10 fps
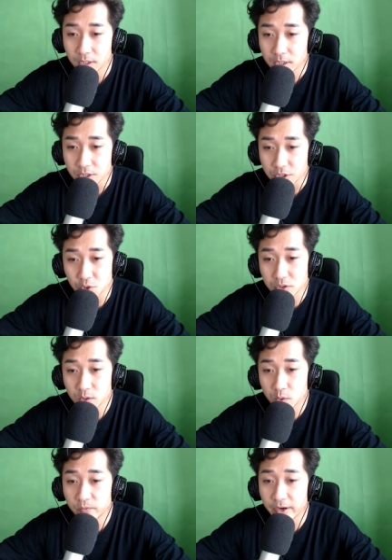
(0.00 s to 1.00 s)
Thấy
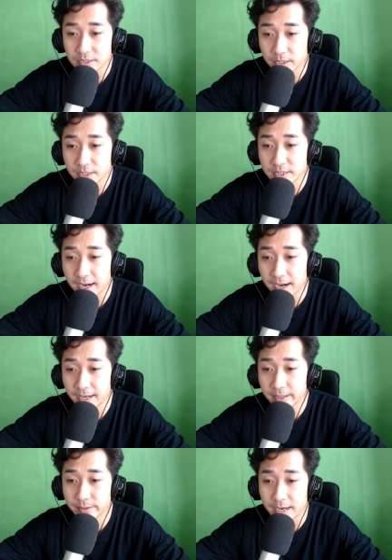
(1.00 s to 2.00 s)
Benson đã xuôi xuôi
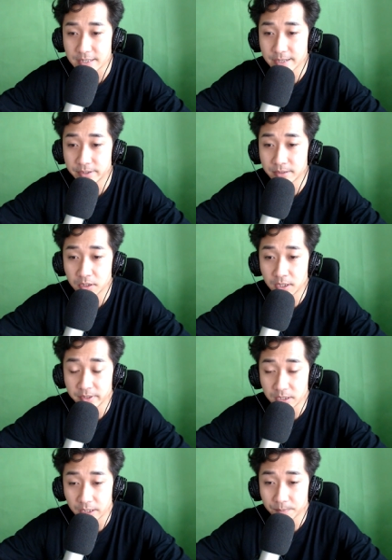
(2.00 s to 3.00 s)
rồi,
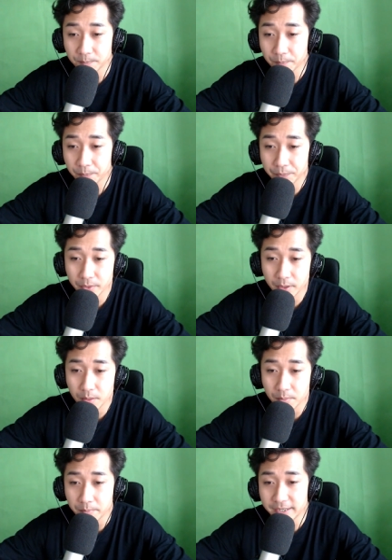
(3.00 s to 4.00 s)
Melissa còn có chút
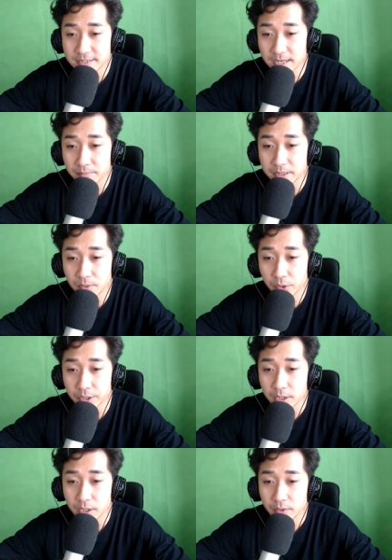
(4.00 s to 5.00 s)
do dự.
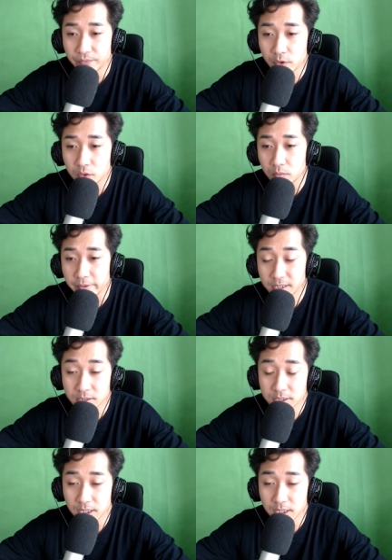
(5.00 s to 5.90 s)
Hắn mỉm cười nói thêm.